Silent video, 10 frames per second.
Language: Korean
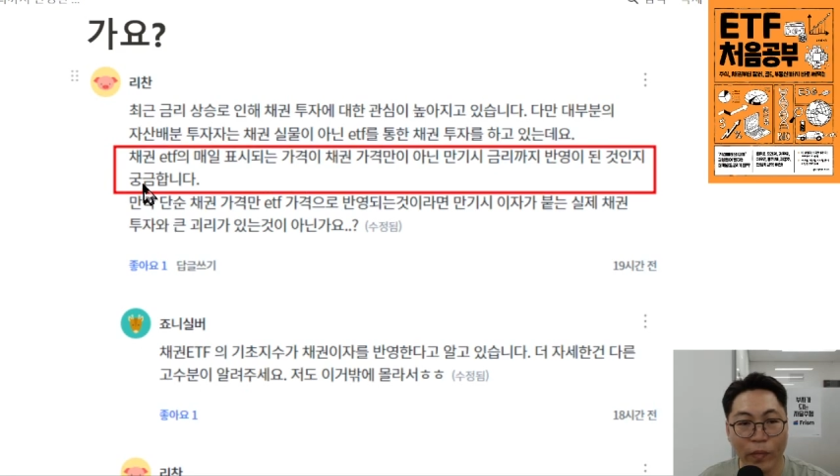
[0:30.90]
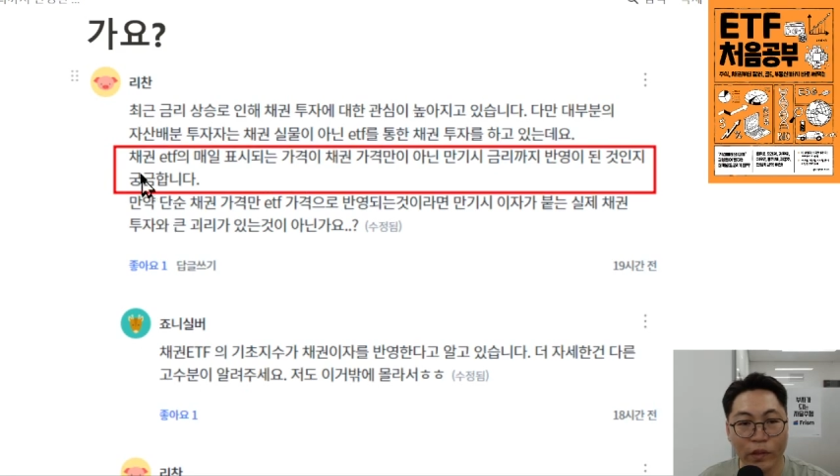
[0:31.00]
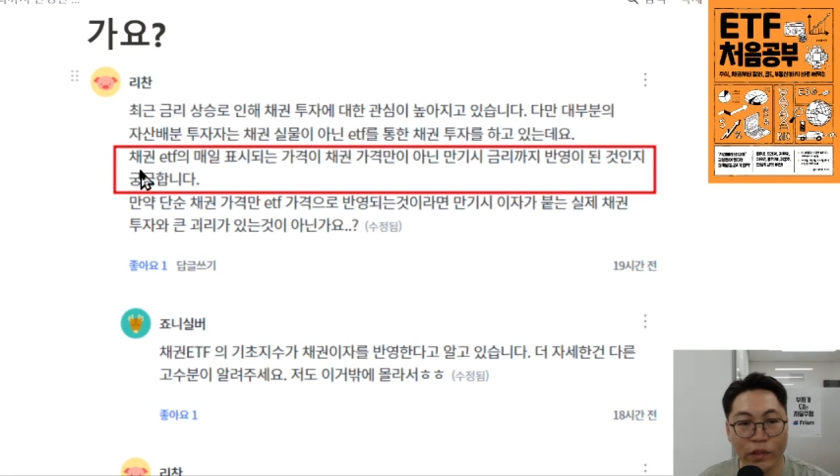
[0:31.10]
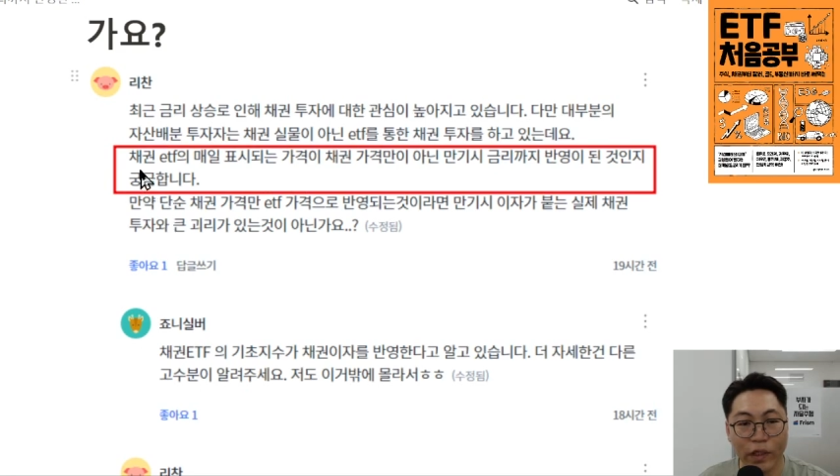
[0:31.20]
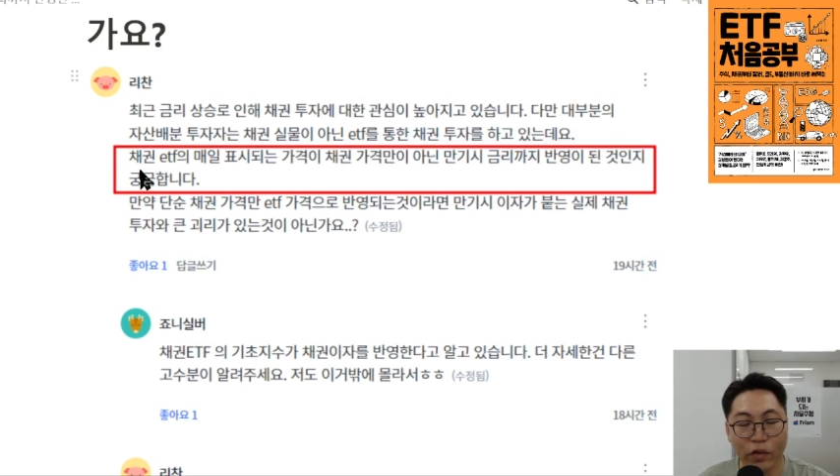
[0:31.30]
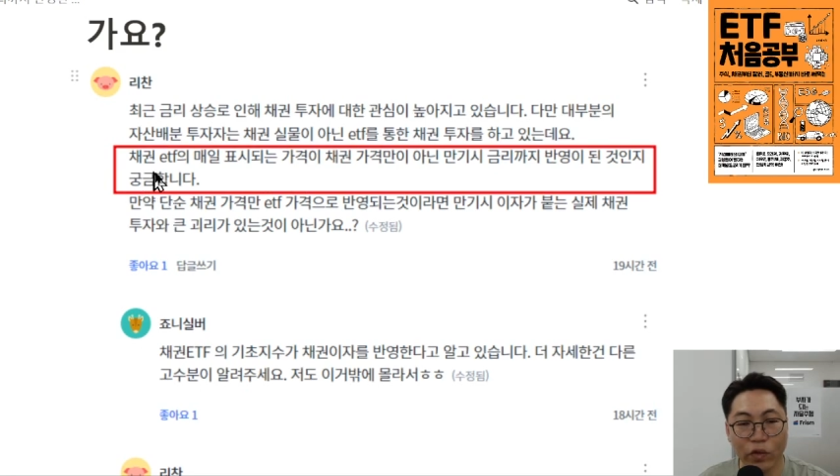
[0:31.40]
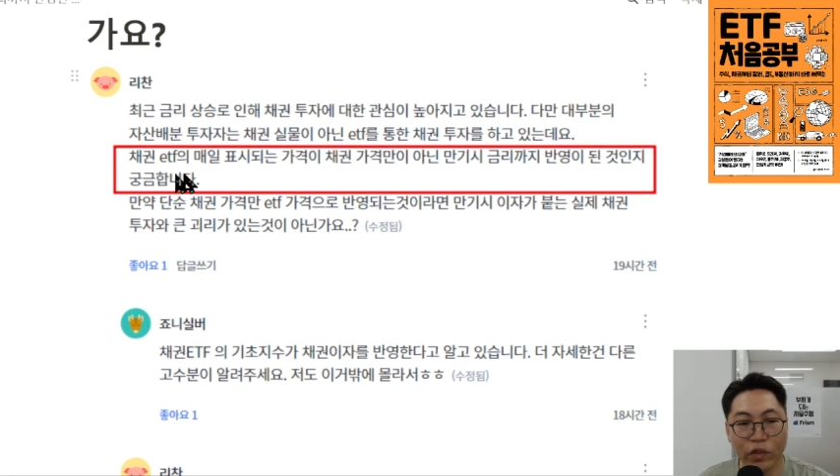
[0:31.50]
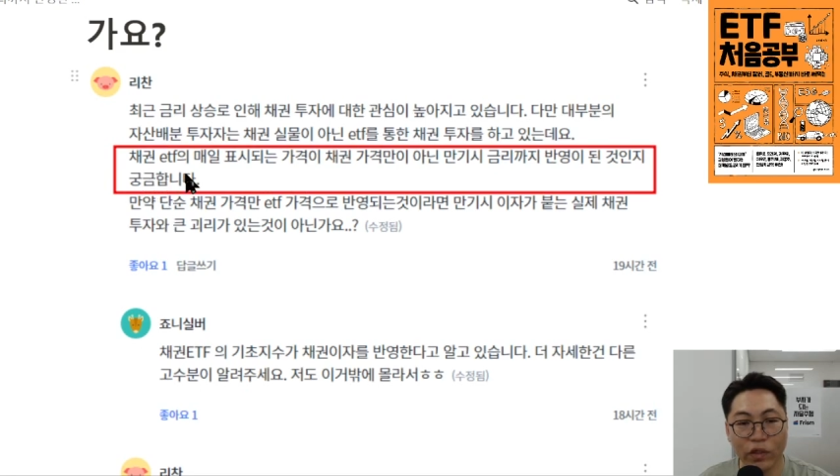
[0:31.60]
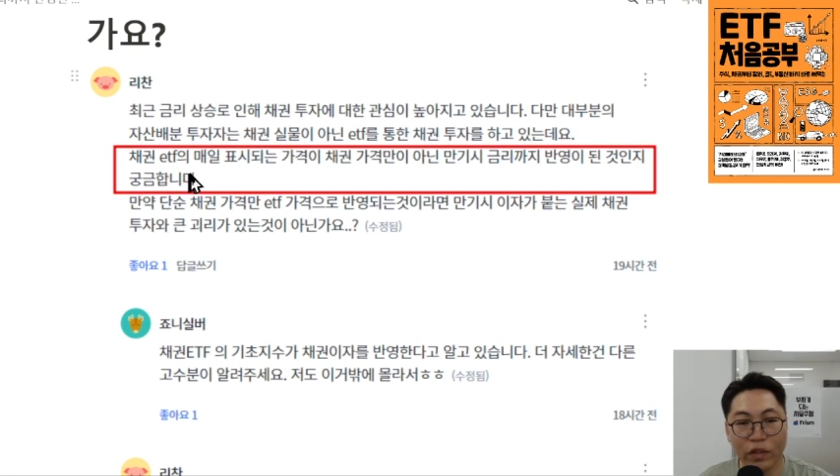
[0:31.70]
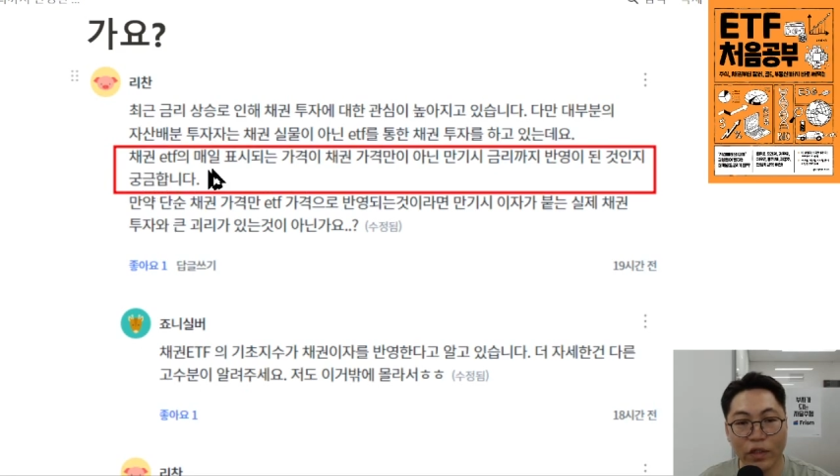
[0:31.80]
채권
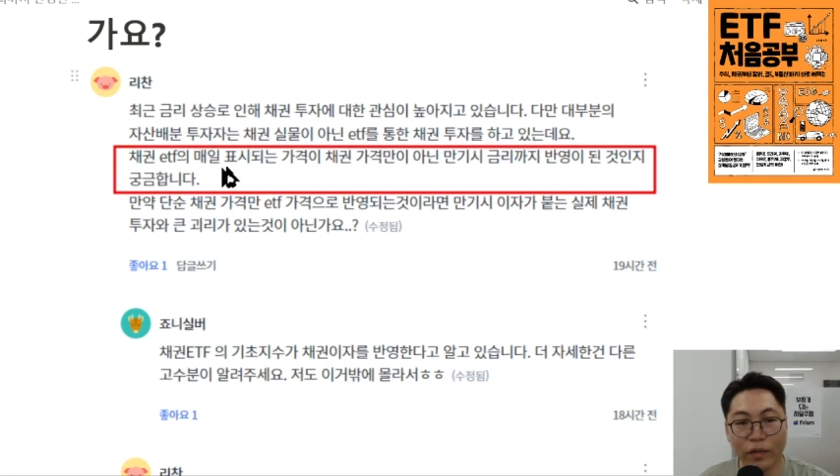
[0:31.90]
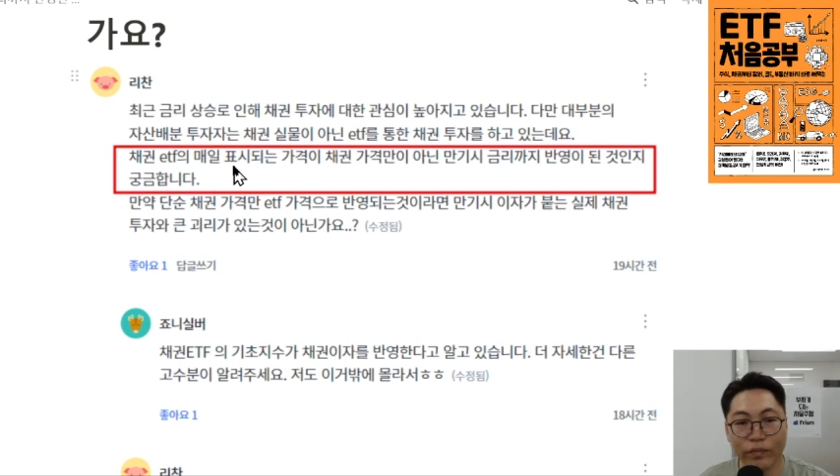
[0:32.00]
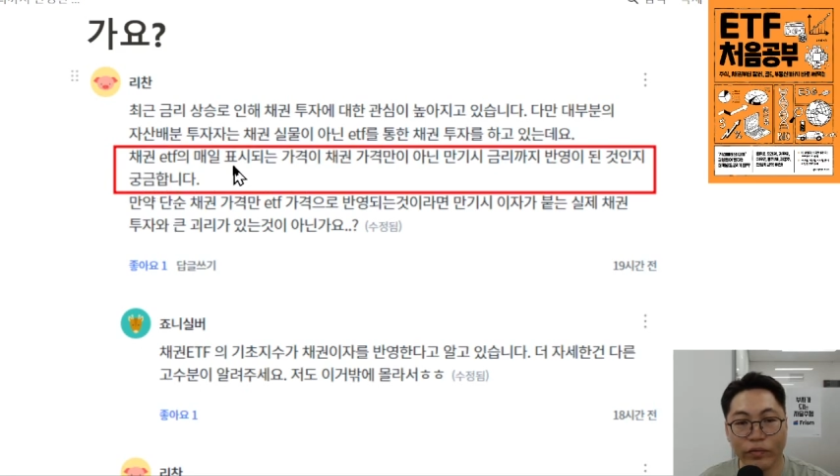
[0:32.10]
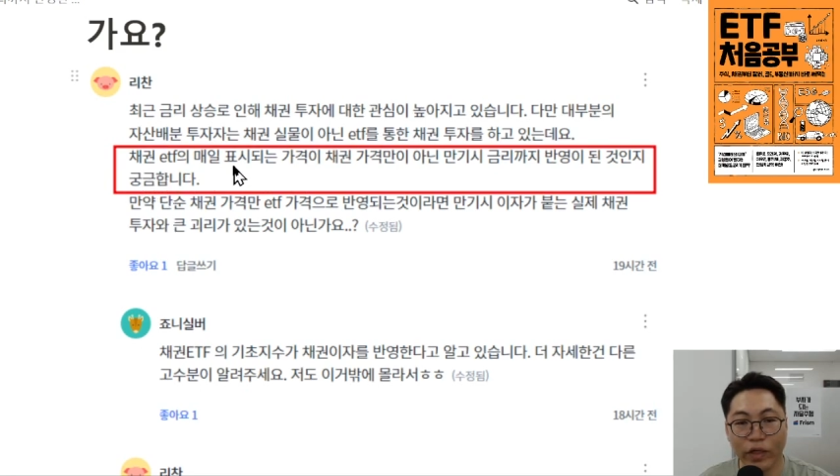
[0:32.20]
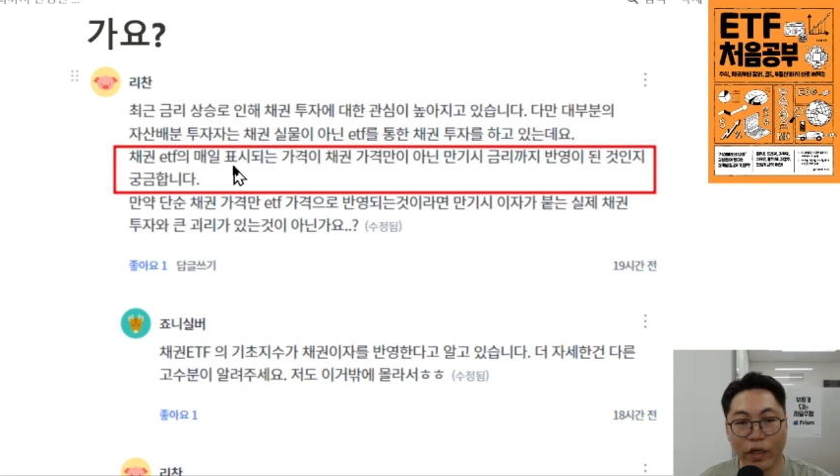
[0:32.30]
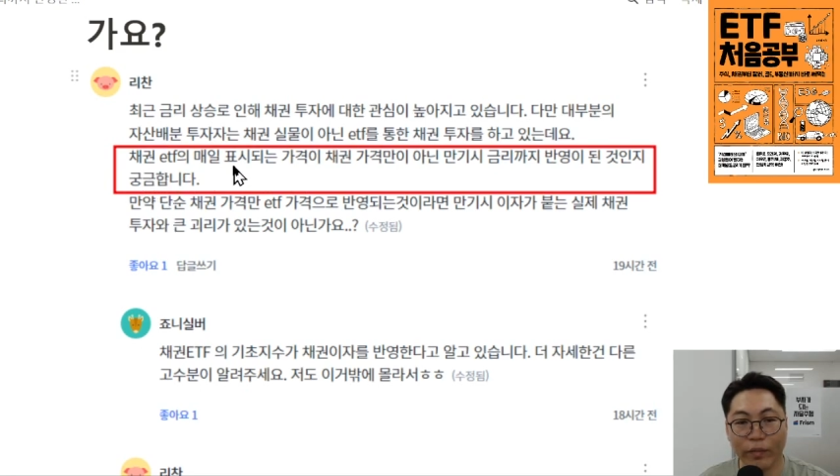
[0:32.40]
ETF에